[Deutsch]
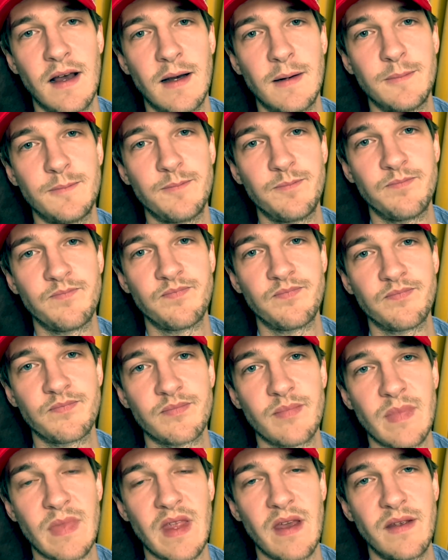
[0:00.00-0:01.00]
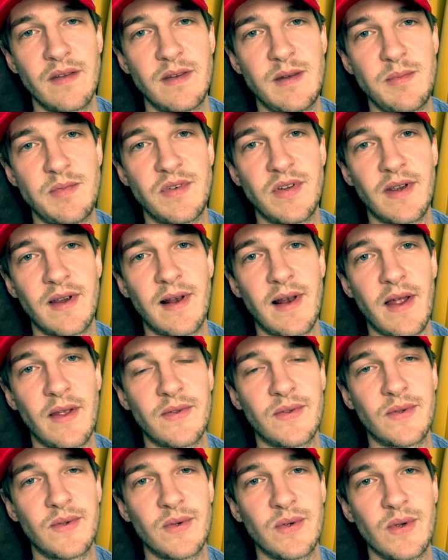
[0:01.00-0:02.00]
ähm, siebte
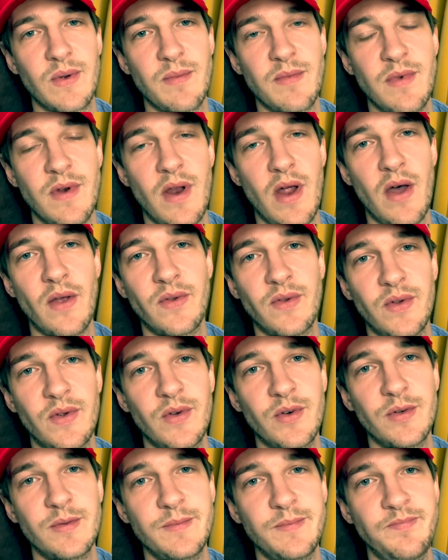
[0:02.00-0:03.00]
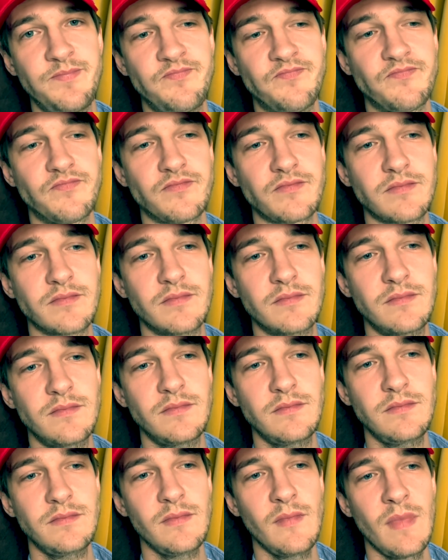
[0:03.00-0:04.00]
Klasse, Gymnasium,
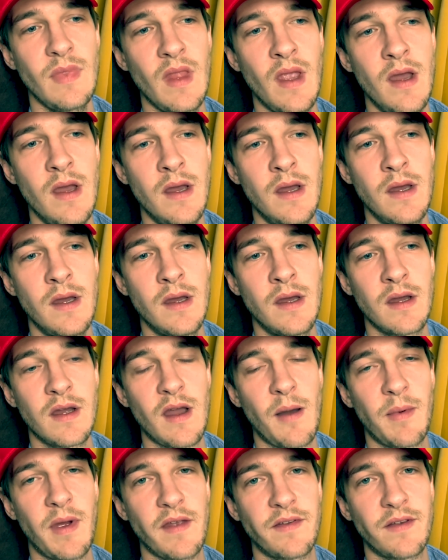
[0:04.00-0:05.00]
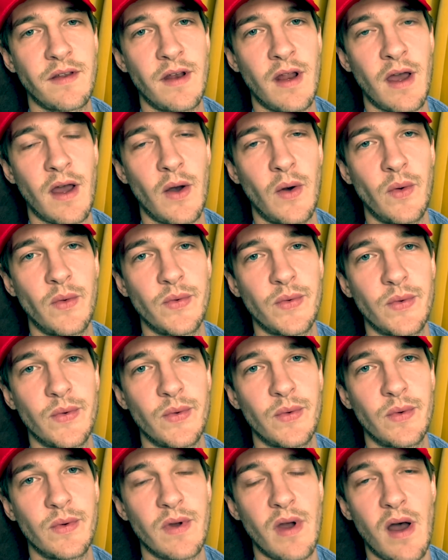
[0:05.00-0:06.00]
kam gestern nach
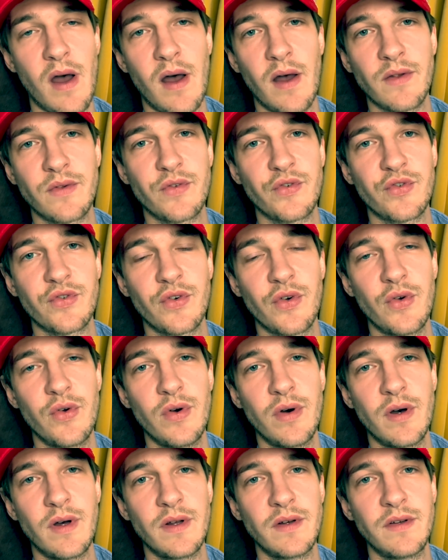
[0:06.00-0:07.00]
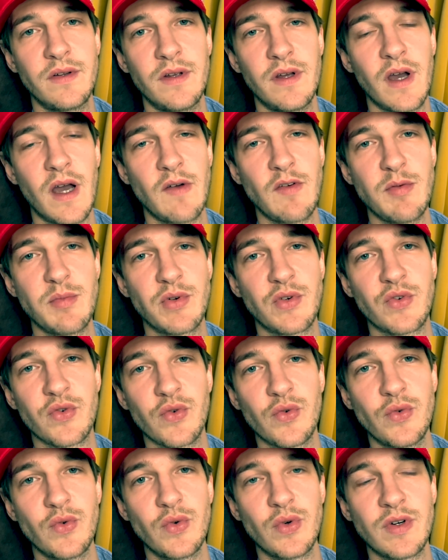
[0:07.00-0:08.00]
Hause. Ja, hast du schon gehört? Hier irgendwie
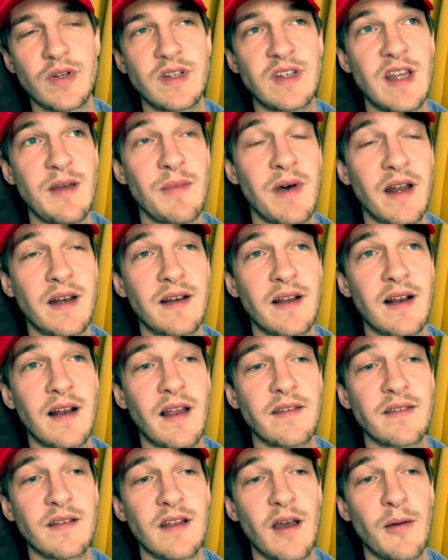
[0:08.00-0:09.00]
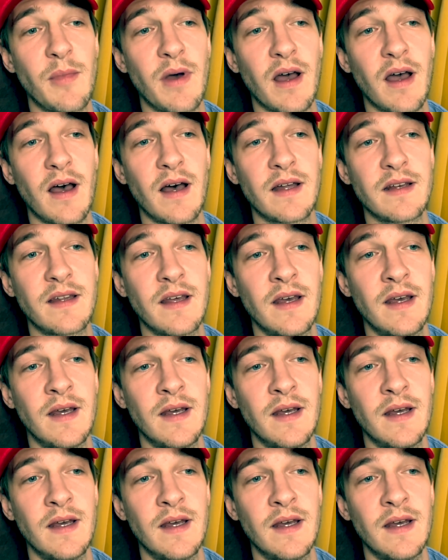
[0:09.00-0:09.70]
Betrug. Dem hat ein Klassenkamerad